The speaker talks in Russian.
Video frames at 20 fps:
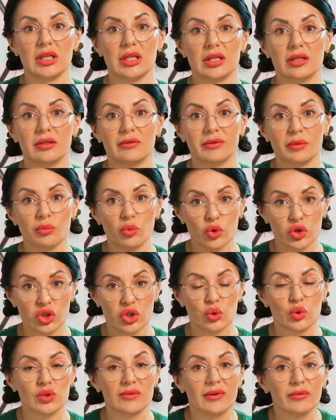и вы
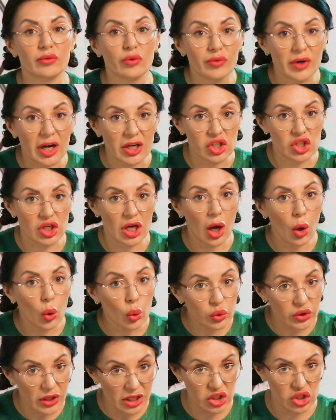можете у своего врача
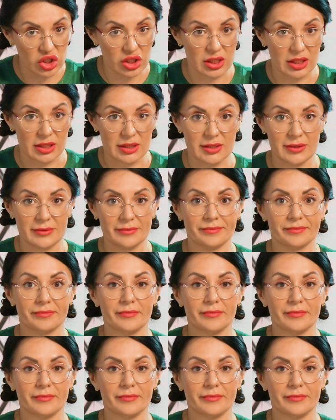уточнить.